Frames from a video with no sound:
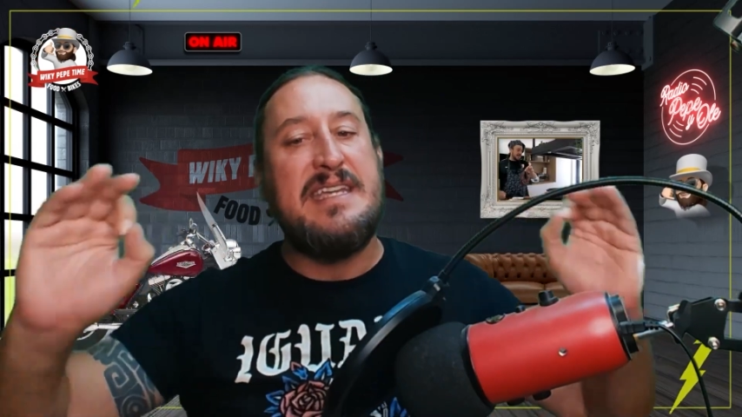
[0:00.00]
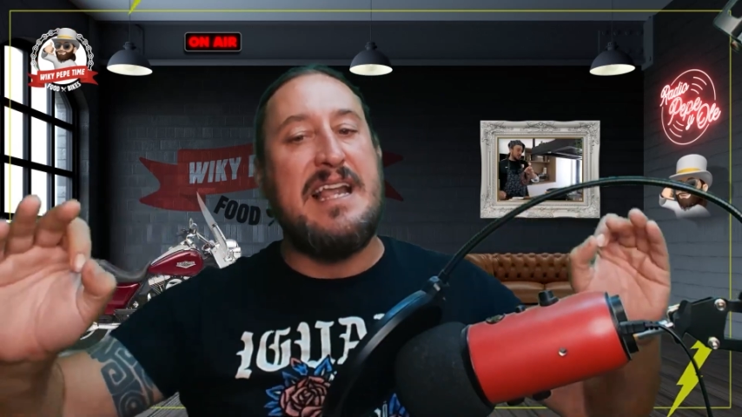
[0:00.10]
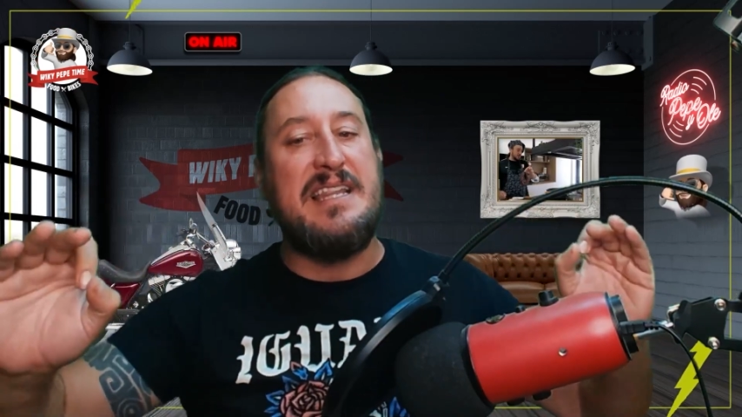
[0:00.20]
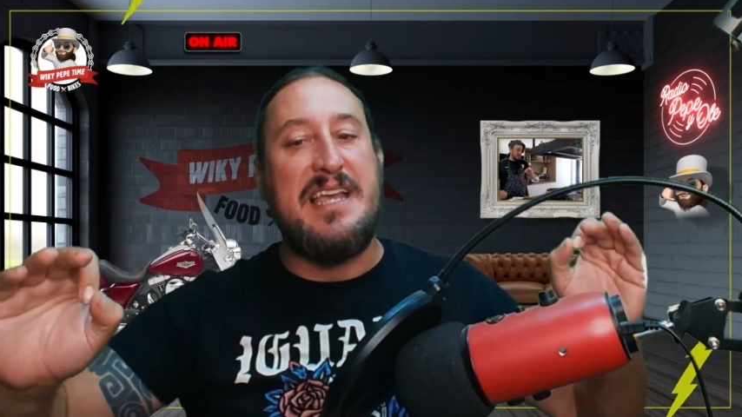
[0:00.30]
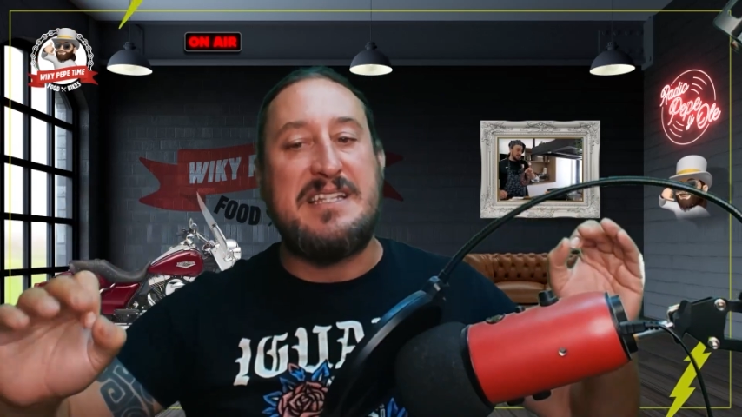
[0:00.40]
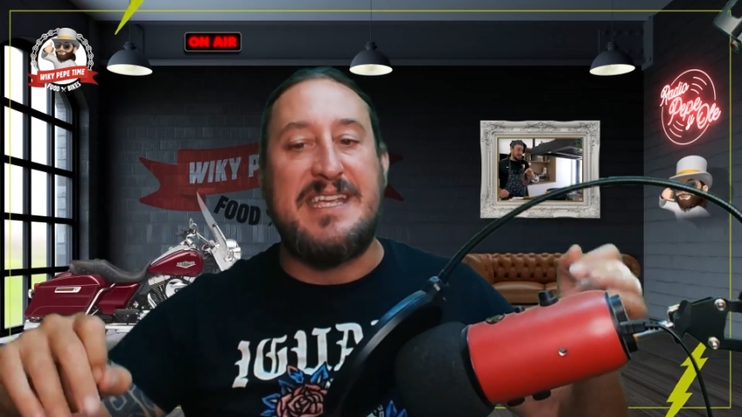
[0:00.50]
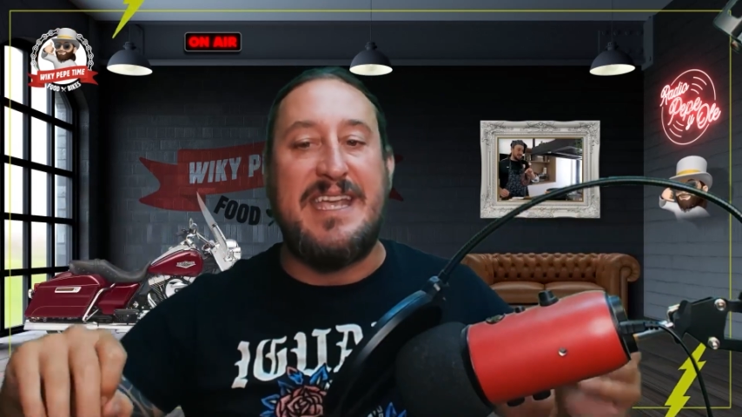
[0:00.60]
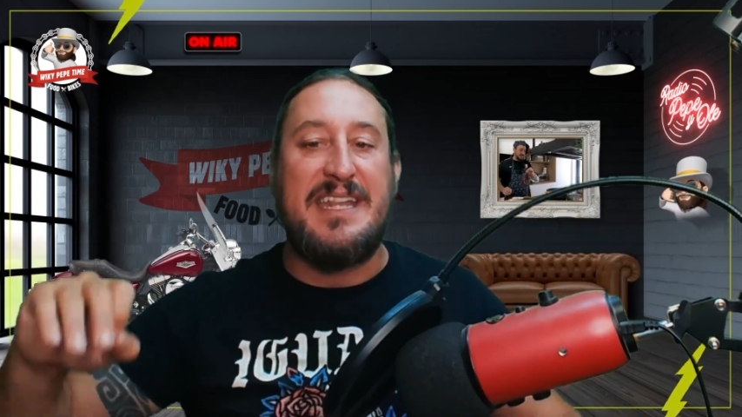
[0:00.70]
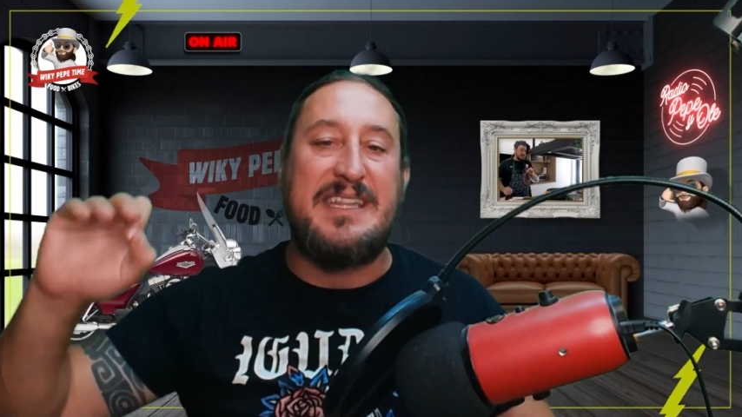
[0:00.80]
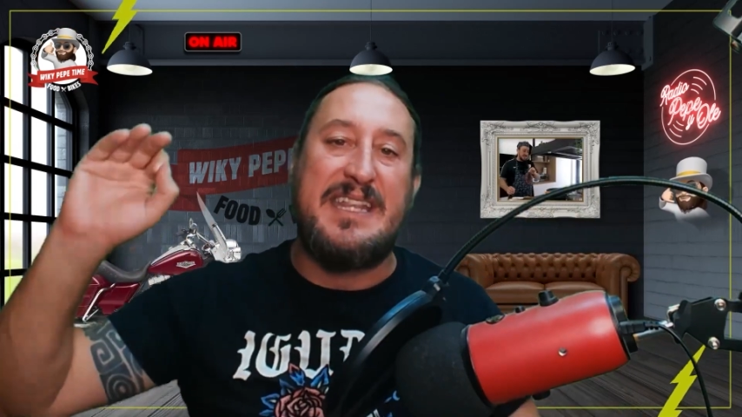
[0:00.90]
Y al día
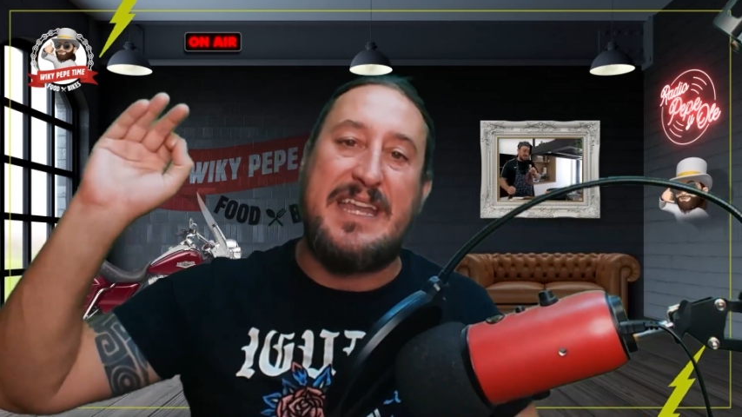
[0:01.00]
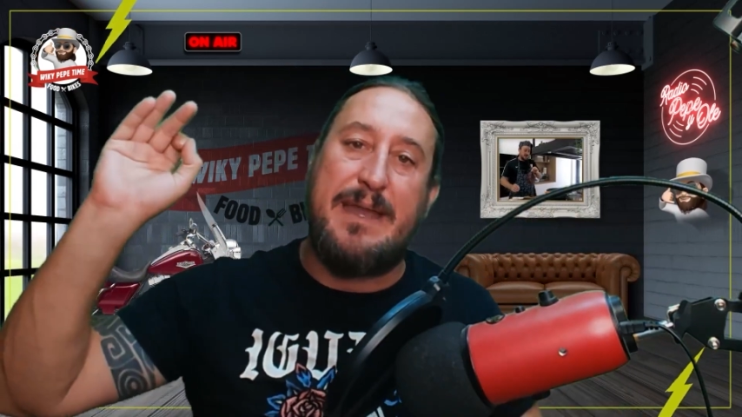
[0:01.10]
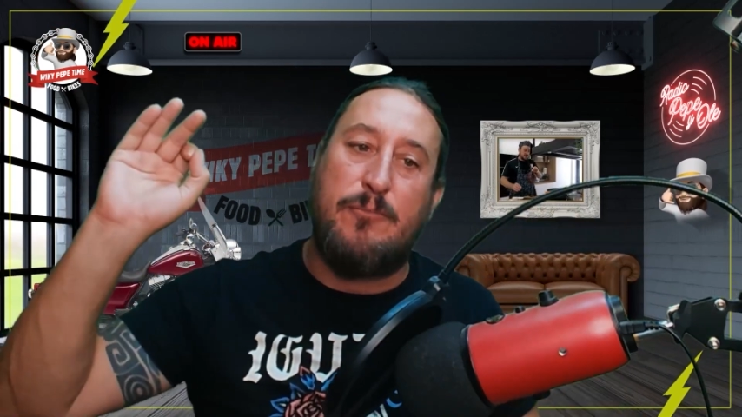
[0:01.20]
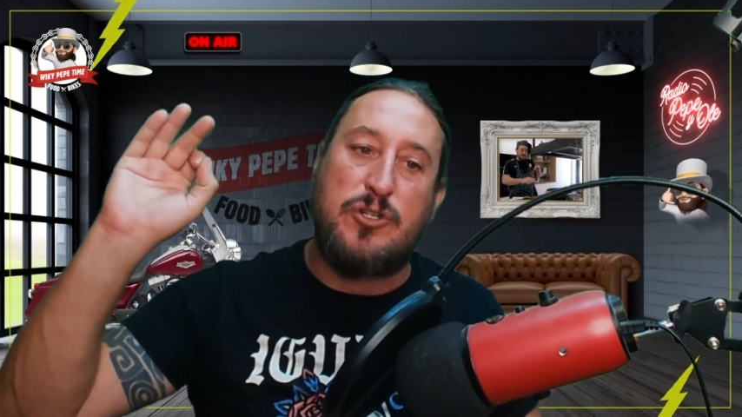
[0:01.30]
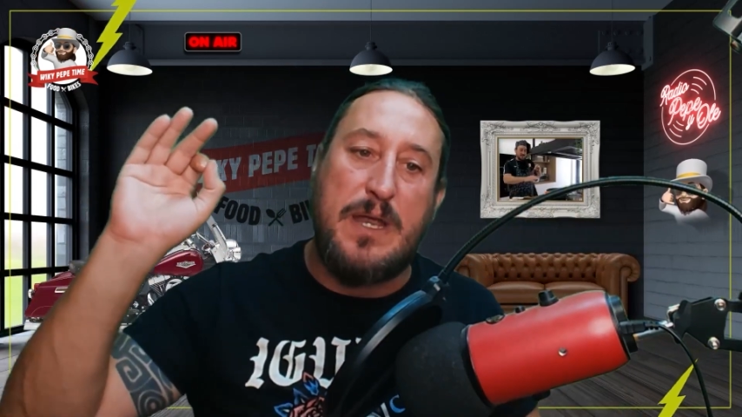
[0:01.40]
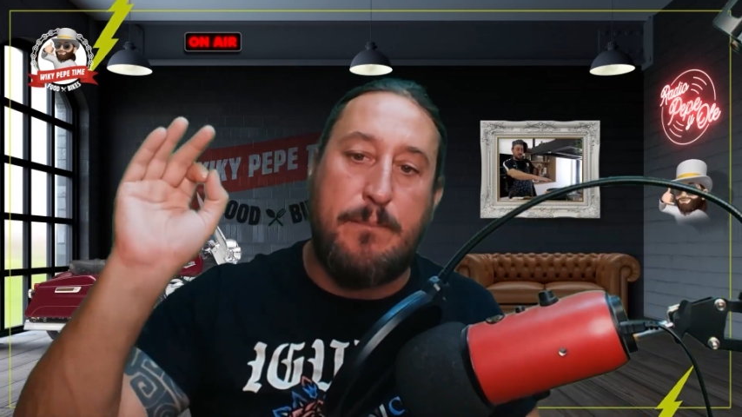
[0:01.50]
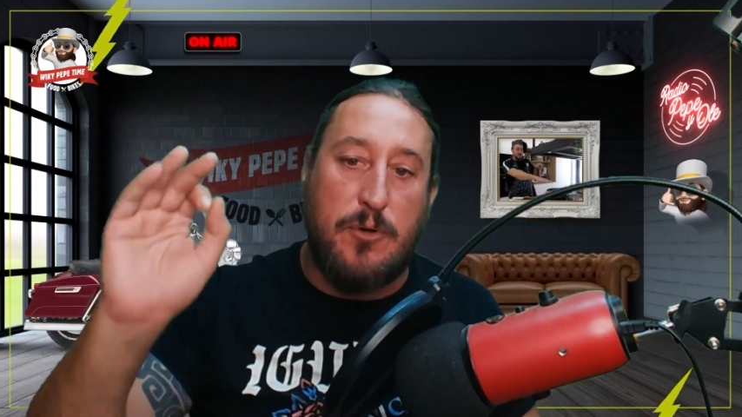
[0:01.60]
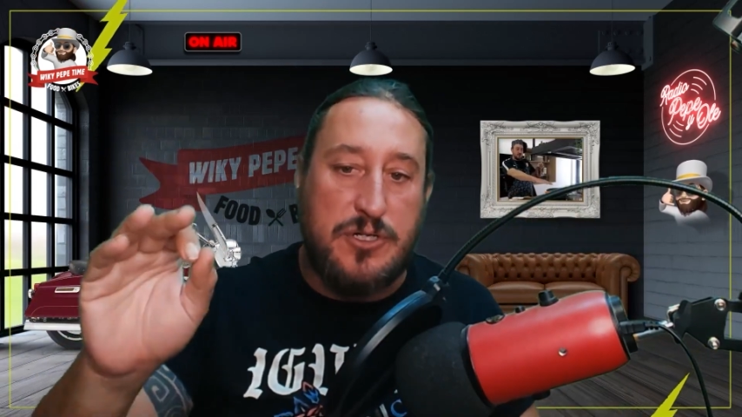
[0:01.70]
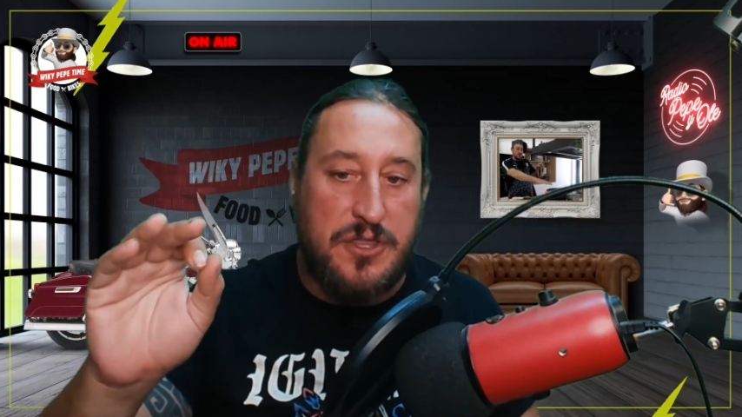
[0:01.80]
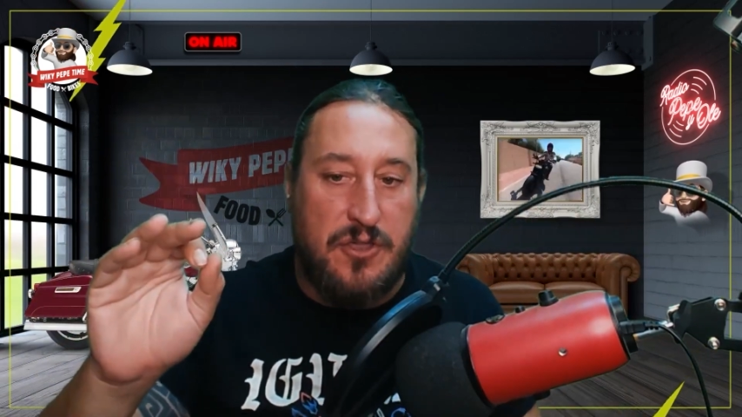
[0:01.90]
siguiente tenemos
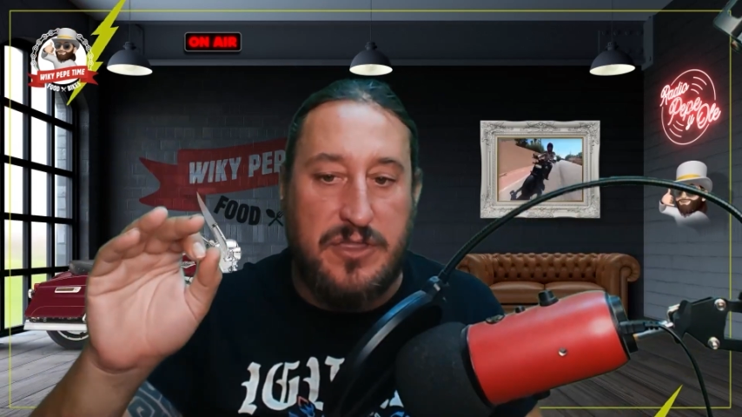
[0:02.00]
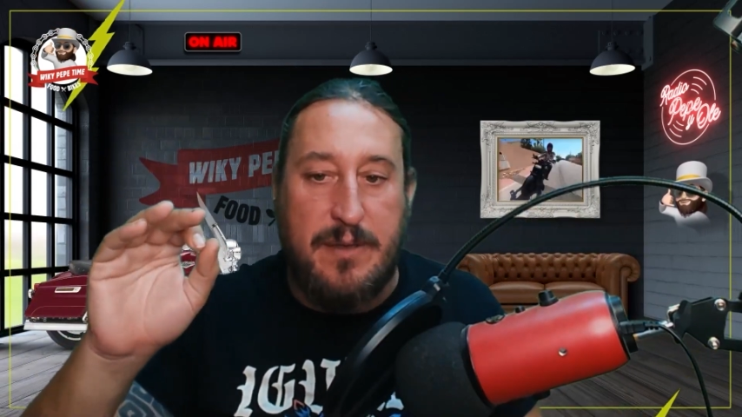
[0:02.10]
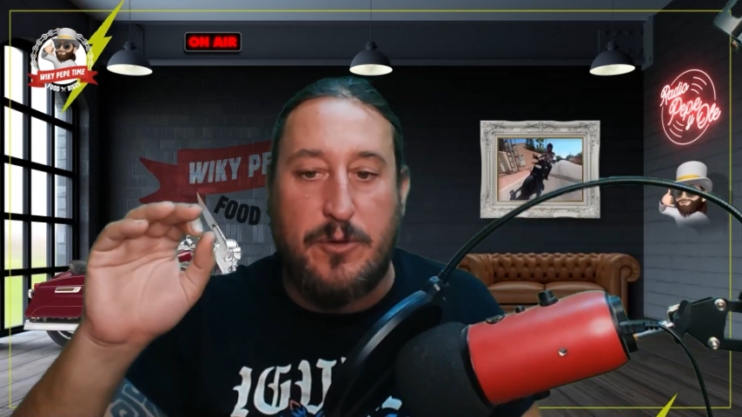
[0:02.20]
exposición